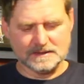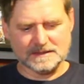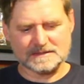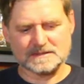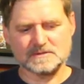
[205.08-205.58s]

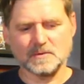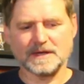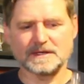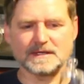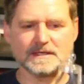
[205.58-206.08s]
das ist so
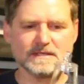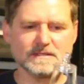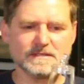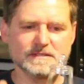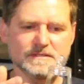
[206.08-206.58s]
ein
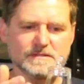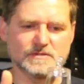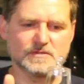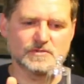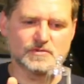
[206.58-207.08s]
richtig
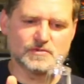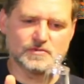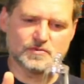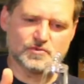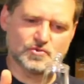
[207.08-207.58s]

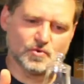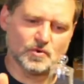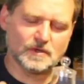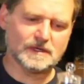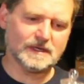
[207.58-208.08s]

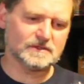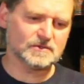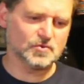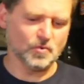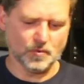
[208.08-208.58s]
dunkler
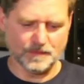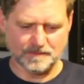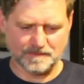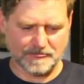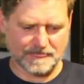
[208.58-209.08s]
Ton.
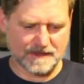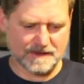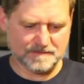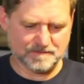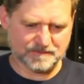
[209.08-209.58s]

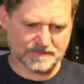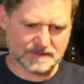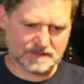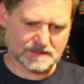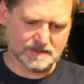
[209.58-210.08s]
Ja,
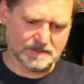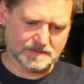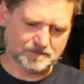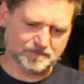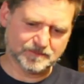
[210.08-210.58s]

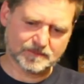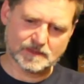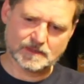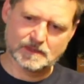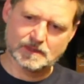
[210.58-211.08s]
ähm,
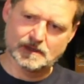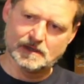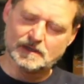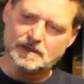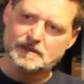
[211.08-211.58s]

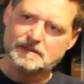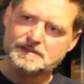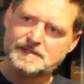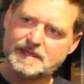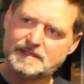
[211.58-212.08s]

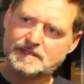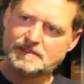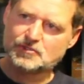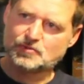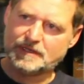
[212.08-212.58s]
der hier
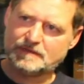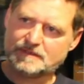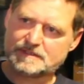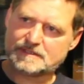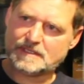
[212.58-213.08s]
ist schon
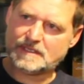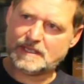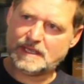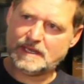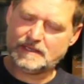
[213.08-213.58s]
etwas
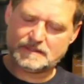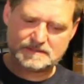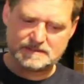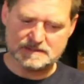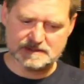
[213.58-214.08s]
heller.
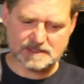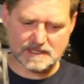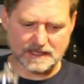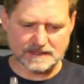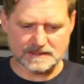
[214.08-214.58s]
Sie sind
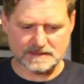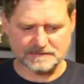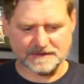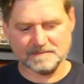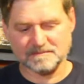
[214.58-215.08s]
ja alle nicht
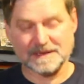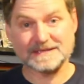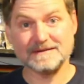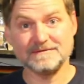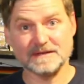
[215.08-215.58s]
gefärbt. Bei
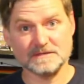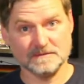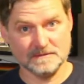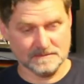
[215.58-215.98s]
der Flasche,